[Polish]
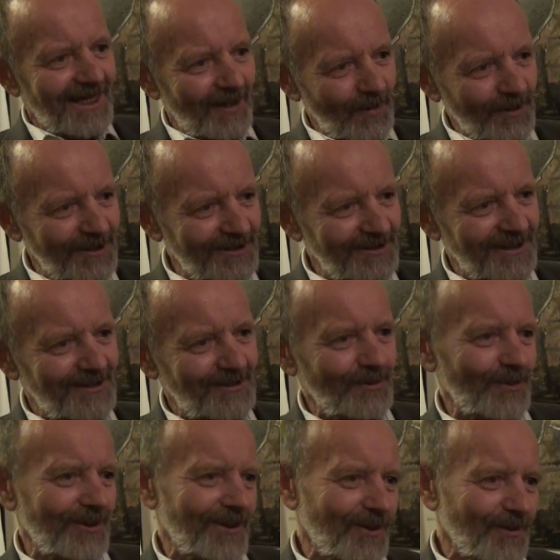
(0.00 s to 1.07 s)

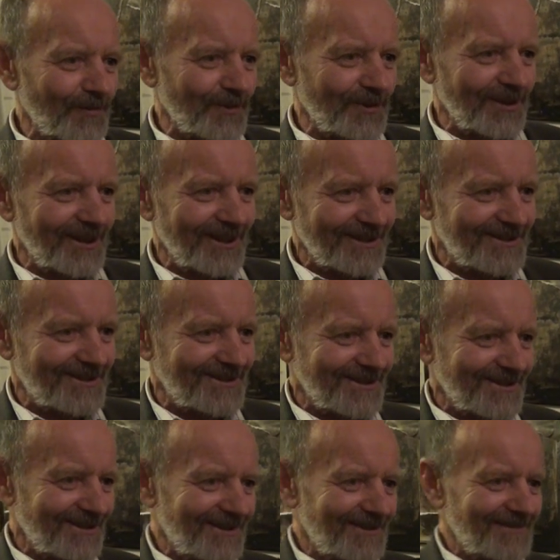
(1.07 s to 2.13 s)
architektury i komunikacji.